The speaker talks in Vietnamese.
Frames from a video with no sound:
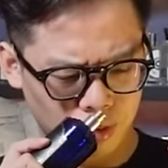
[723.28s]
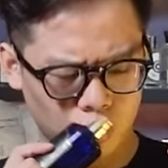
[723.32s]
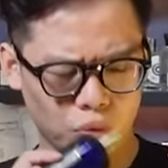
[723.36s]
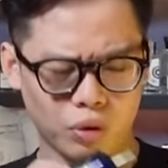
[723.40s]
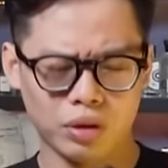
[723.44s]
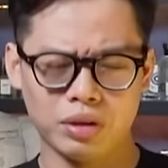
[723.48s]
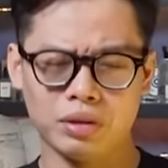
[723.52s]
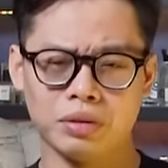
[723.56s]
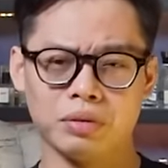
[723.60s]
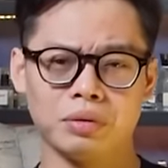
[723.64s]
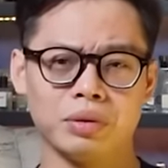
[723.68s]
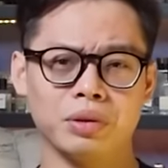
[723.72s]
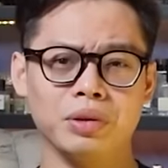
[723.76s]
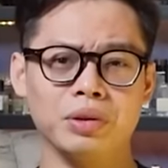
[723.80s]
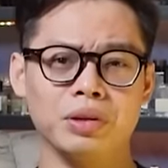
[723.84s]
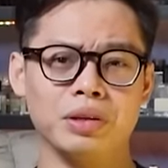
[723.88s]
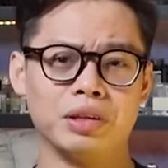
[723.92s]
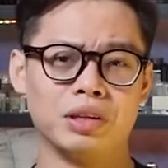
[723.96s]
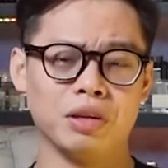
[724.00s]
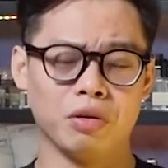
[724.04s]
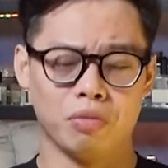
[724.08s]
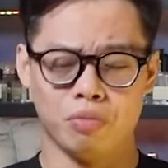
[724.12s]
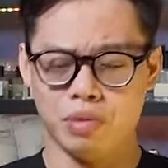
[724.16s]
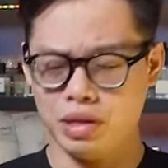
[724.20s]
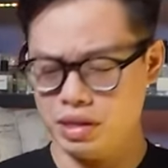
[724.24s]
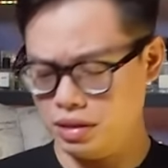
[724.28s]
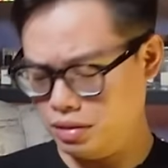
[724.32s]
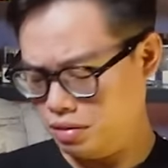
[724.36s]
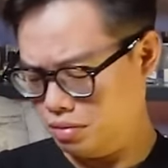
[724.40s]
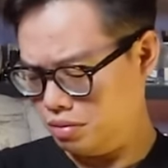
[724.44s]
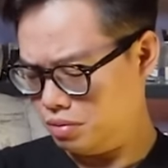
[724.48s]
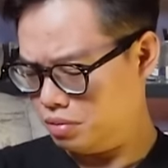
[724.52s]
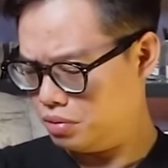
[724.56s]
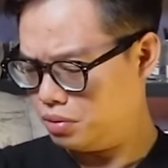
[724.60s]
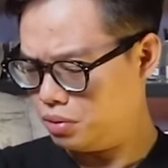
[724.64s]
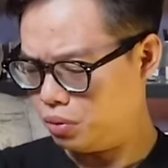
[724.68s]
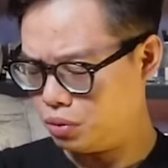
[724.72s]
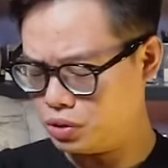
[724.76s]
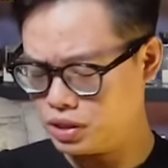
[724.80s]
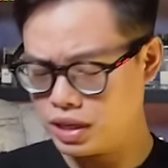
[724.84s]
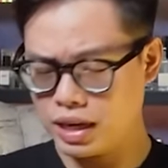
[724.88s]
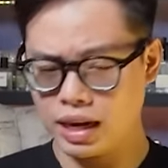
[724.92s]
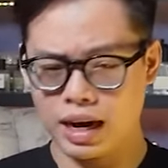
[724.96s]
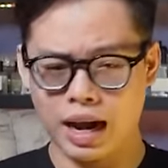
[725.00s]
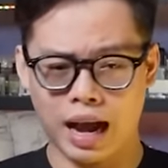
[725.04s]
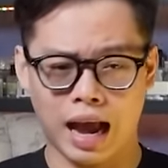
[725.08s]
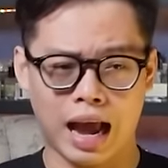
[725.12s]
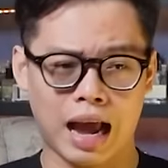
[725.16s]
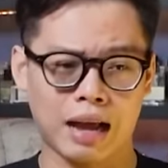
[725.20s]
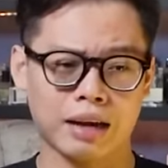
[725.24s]
Ui, người kiểu bị nổi da
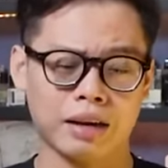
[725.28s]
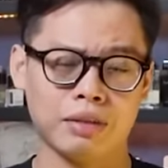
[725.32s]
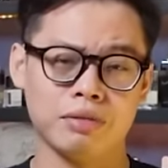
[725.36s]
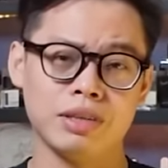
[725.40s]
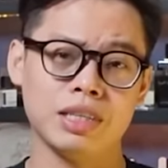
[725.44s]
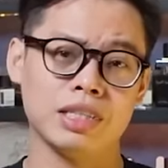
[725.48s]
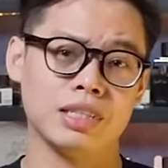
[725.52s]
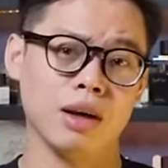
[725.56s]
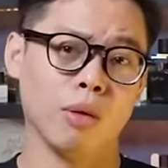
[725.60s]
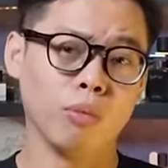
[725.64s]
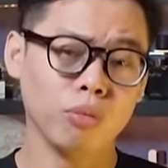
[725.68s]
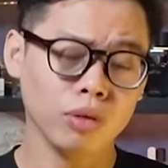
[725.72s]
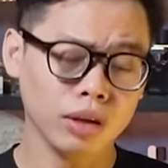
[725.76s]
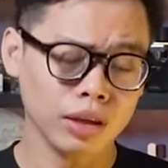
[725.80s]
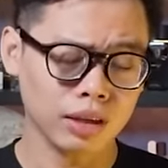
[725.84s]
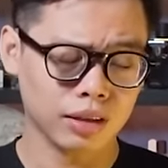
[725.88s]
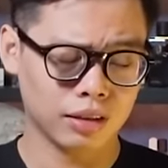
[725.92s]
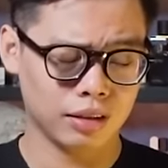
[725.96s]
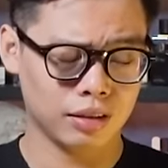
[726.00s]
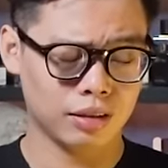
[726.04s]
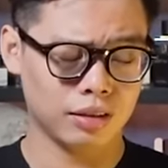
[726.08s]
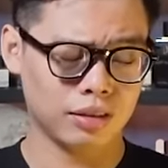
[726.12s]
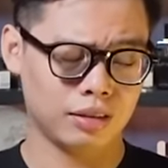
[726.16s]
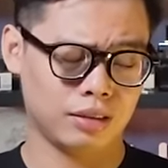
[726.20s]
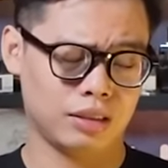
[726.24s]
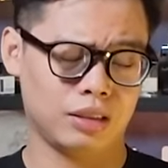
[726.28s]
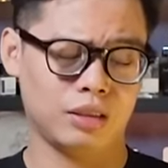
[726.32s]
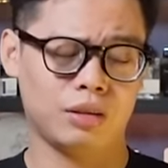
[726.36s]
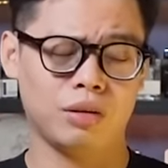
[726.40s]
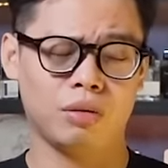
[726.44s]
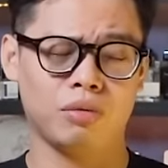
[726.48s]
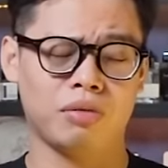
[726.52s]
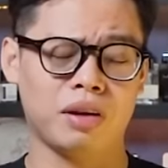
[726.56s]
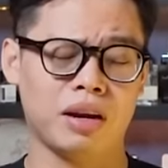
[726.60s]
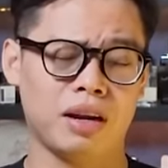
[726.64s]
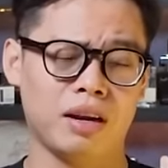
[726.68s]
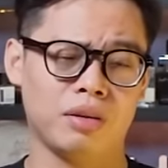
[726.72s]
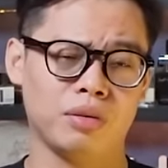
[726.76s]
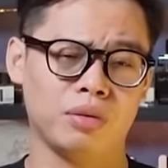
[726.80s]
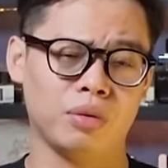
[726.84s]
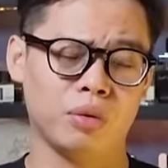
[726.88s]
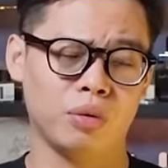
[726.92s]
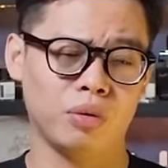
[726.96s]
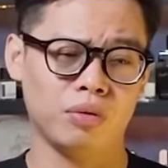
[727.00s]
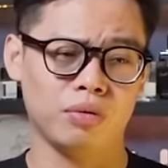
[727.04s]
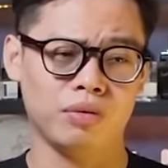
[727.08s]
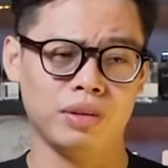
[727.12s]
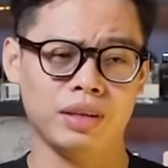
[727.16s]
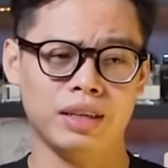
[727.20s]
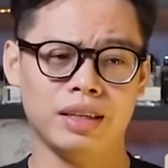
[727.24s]
gà tại vì giống ấy chứ không phải là
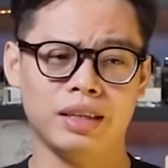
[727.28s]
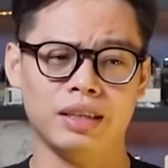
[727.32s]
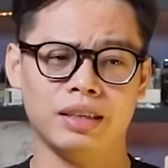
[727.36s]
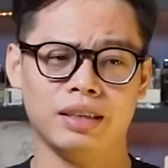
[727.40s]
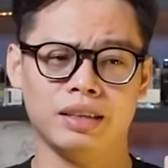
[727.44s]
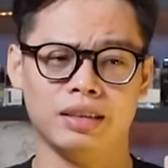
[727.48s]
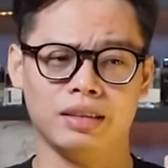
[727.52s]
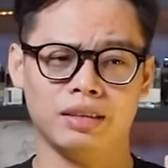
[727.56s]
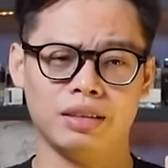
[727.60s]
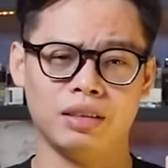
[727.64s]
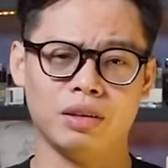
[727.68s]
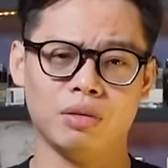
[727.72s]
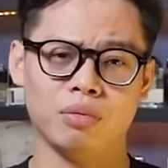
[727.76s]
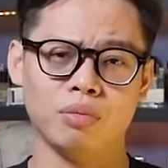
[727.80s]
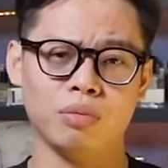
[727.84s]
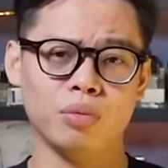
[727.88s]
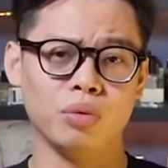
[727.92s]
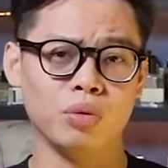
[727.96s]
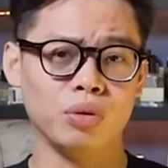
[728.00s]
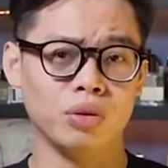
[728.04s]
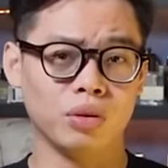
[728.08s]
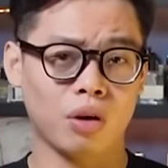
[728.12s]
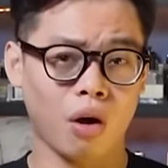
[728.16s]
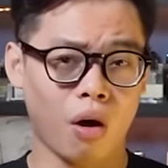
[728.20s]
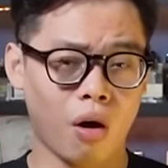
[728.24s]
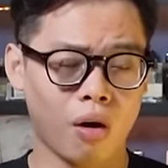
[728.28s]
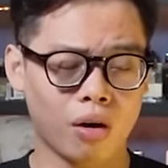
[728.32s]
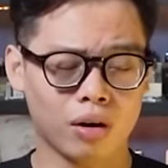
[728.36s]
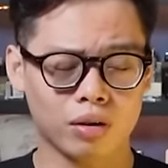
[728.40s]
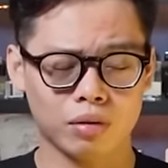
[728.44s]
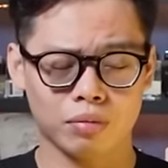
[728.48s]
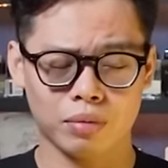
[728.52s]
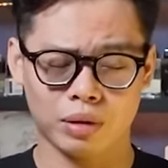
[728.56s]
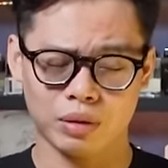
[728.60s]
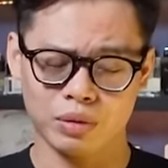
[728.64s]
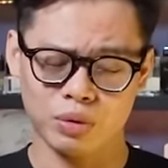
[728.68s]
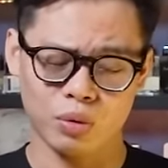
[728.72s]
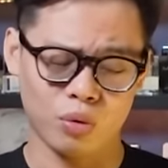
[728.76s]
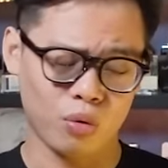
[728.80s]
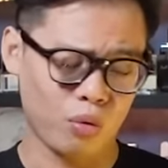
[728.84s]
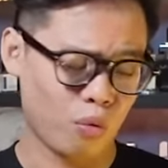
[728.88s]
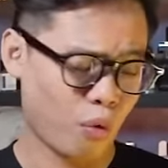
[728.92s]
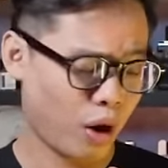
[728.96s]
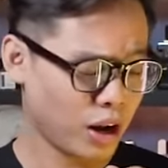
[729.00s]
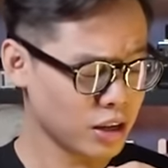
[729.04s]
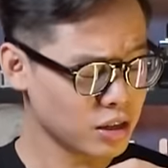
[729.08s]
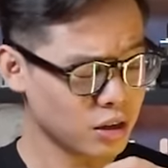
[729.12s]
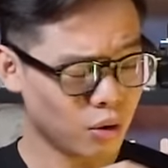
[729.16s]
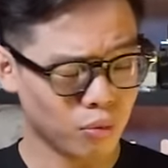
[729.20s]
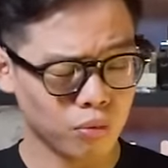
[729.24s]
nổi vì kiểu mùi con mà nổi
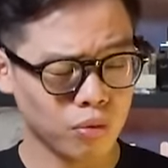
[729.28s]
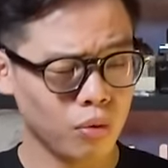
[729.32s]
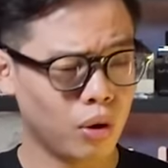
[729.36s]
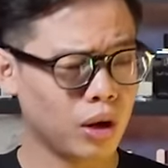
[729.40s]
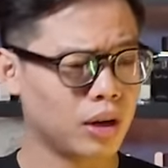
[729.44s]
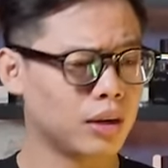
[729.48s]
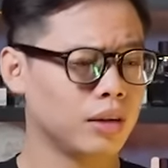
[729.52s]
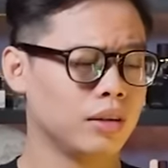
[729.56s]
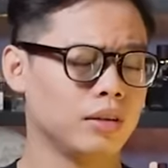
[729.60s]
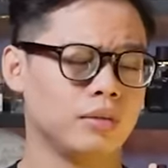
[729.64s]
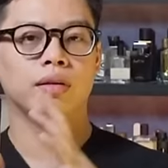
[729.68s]
quá giống luôn